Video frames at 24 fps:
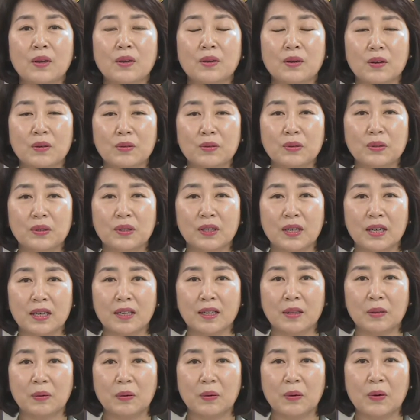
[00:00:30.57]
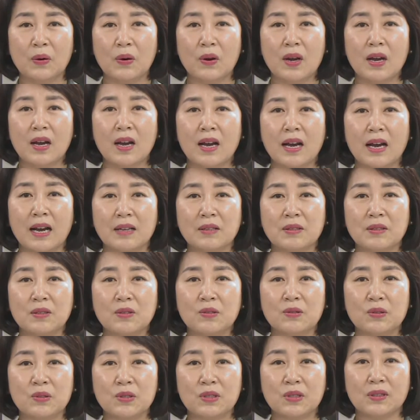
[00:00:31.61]
연휴 기간에도
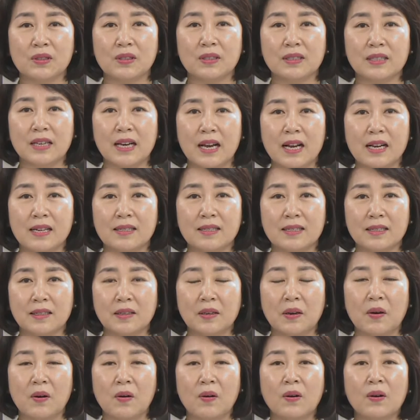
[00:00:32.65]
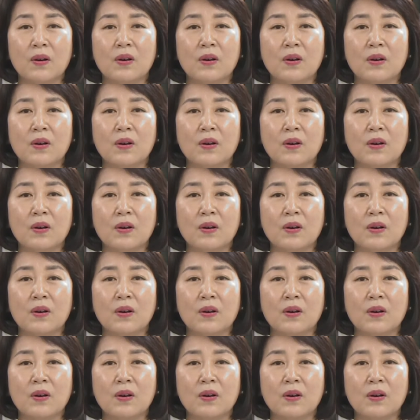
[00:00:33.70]
안전수칙을 잘 지켜